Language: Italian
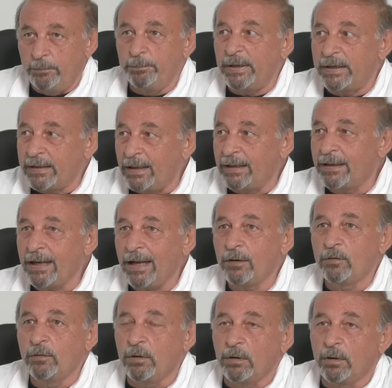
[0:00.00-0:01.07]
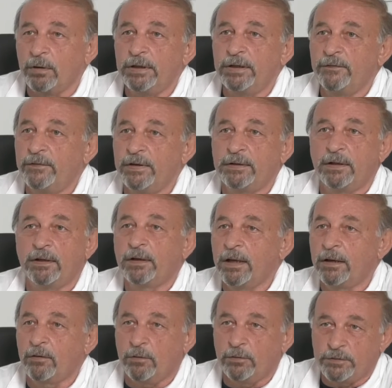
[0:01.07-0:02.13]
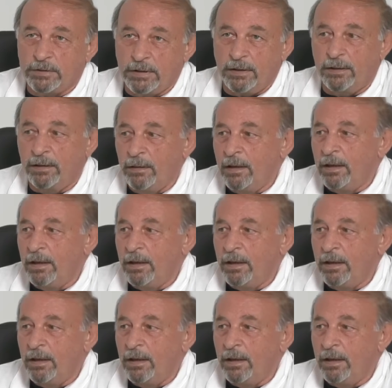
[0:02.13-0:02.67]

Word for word: perché il calcolo in effetti che cos'è?